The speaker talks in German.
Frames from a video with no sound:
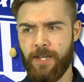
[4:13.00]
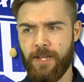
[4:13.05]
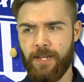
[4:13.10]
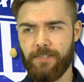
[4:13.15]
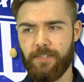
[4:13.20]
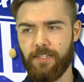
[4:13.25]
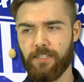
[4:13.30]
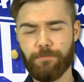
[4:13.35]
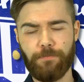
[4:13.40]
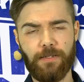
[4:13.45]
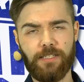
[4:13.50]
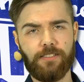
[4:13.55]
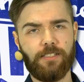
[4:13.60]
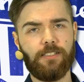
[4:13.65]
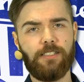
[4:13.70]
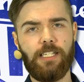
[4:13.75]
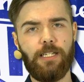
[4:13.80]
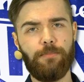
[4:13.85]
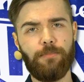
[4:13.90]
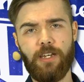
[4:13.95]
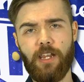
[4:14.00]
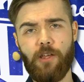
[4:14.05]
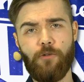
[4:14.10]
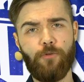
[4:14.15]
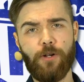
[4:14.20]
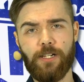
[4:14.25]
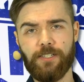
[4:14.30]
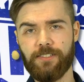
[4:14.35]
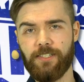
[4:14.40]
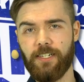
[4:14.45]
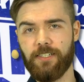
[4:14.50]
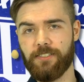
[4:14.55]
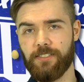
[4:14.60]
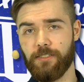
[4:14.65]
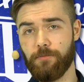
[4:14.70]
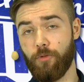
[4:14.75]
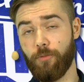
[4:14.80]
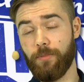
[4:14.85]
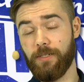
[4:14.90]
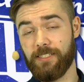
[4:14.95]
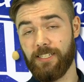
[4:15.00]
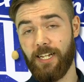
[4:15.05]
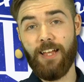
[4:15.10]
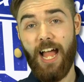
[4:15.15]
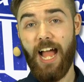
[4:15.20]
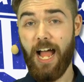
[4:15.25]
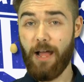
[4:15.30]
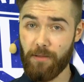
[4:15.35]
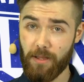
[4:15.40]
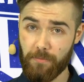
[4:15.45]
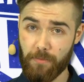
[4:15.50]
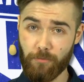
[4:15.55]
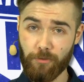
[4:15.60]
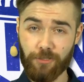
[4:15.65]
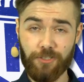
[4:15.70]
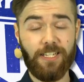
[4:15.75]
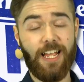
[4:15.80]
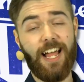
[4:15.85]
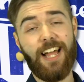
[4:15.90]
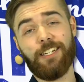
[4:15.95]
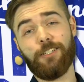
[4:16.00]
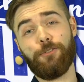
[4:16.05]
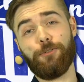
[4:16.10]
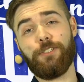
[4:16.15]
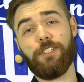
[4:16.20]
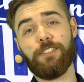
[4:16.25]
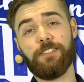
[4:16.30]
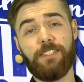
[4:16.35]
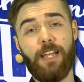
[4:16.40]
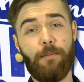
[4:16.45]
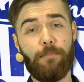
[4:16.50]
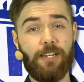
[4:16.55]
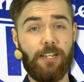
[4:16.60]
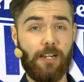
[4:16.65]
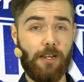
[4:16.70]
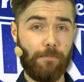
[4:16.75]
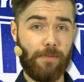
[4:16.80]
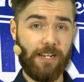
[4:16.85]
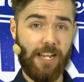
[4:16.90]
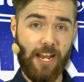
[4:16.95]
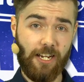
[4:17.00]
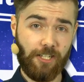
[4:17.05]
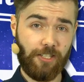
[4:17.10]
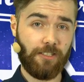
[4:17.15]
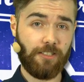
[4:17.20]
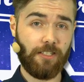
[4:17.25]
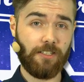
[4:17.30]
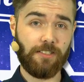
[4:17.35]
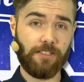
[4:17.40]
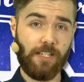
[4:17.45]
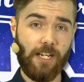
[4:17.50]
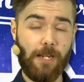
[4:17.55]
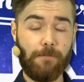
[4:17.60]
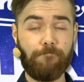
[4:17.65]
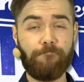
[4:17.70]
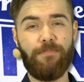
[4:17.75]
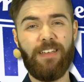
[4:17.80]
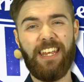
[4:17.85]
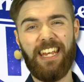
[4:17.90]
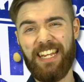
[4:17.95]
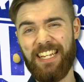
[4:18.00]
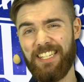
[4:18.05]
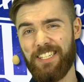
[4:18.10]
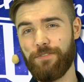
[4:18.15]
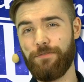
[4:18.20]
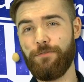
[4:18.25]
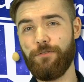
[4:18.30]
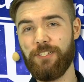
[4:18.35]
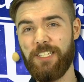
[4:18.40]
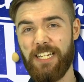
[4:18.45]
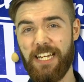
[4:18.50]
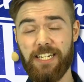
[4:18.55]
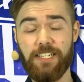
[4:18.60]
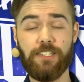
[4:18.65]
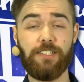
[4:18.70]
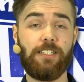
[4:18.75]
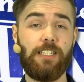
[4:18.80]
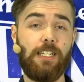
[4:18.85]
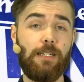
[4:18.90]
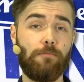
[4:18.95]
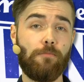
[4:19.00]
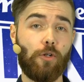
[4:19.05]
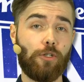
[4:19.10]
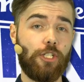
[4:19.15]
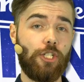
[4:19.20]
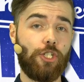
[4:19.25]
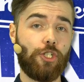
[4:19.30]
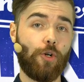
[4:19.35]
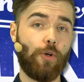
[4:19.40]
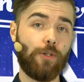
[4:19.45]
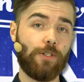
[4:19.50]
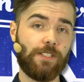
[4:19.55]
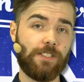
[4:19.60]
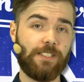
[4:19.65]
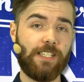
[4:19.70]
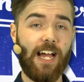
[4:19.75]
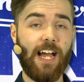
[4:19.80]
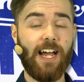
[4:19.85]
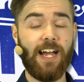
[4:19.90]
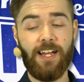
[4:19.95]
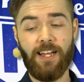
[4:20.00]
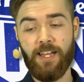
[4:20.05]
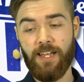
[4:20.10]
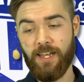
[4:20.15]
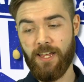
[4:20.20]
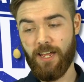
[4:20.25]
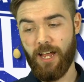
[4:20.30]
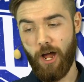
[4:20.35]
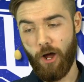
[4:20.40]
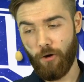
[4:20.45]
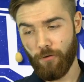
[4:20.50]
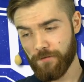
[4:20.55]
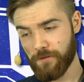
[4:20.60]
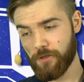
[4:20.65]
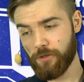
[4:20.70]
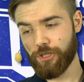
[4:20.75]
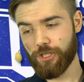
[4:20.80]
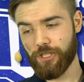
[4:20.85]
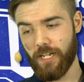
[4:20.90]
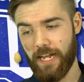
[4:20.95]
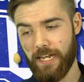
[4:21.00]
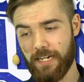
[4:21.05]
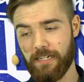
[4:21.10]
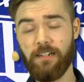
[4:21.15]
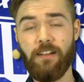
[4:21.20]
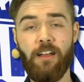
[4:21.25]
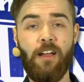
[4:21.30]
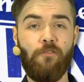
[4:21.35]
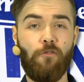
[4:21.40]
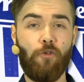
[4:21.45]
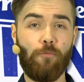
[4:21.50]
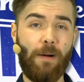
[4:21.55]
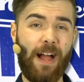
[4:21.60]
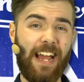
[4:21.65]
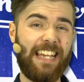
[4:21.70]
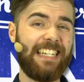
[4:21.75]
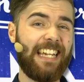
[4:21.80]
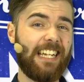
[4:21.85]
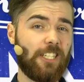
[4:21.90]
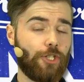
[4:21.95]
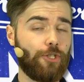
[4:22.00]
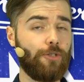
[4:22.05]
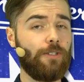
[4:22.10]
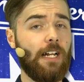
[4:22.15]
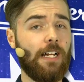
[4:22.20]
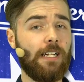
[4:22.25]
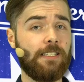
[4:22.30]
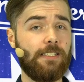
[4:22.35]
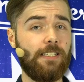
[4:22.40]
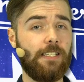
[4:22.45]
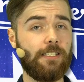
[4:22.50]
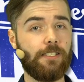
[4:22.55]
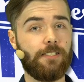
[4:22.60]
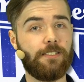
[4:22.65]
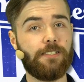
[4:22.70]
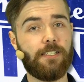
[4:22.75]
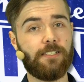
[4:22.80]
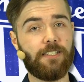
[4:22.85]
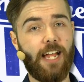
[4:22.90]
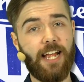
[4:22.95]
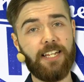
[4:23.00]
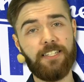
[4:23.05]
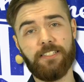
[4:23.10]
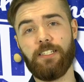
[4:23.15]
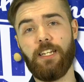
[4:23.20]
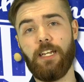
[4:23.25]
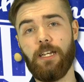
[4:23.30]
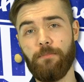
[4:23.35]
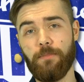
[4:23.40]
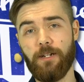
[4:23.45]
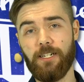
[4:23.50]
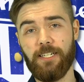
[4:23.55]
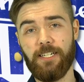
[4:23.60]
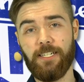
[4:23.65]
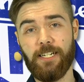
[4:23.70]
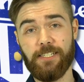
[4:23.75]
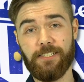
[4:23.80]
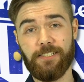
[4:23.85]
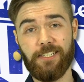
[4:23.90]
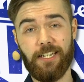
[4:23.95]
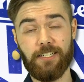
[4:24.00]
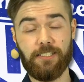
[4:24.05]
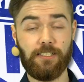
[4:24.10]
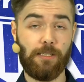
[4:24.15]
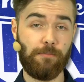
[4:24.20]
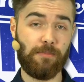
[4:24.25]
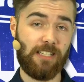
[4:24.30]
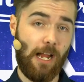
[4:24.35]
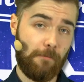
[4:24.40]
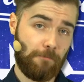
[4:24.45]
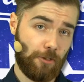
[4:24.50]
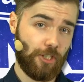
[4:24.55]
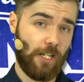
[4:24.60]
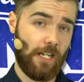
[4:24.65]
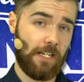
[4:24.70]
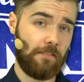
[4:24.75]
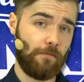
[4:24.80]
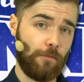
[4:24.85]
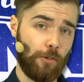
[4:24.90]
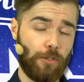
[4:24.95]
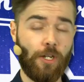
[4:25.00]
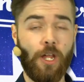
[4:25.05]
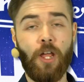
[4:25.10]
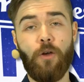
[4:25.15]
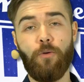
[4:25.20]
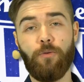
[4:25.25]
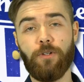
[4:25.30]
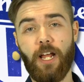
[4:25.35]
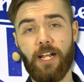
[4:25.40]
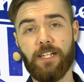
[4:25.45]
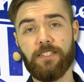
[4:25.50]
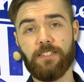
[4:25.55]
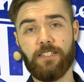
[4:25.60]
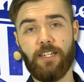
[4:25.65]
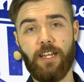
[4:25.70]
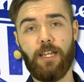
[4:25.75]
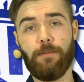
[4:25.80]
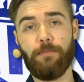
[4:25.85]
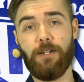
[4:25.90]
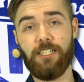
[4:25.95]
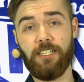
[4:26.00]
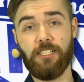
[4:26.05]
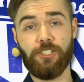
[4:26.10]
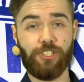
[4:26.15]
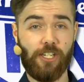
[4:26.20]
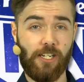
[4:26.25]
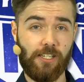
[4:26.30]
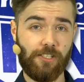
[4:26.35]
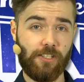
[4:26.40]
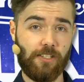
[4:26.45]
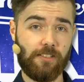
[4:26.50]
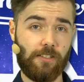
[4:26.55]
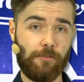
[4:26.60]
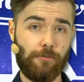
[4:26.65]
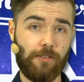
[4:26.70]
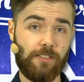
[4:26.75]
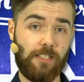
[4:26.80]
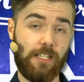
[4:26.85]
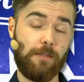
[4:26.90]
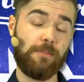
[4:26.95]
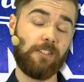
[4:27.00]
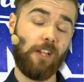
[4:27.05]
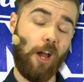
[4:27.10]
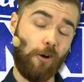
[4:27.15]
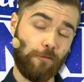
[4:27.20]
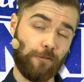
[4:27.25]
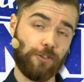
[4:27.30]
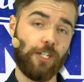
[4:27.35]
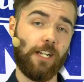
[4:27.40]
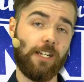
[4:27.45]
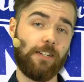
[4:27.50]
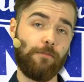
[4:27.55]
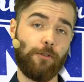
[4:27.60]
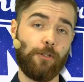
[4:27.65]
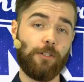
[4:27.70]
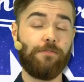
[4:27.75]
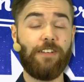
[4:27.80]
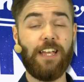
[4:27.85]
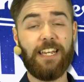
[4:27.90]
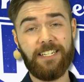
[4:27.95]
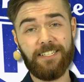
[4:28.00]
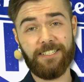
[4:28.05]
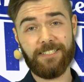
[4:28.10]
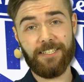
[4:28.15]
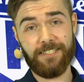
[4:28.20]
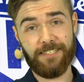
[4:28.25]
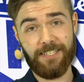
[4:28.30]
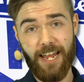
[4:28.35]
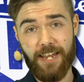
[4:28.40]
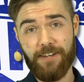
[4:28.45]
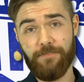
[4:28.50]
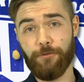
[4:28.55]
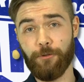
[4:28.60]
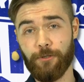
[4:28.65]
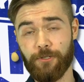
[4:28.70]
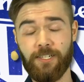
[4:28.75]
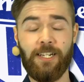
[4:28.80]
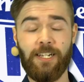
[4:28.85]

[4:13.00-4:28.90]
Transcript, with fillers: das beste Team in der EU-LCS sind momentan. Aber man muss sagen, durch das Double Elimination System ist für jedes Team noch die Chance da, aufzusteigen, wobei jetzt schon garantiert ist, dass eins der ehemaligen LCS-Teams absteigen wird und eins der ehemaligen Challenger Series-Teams aufsteigen wird. Welches das sein wird,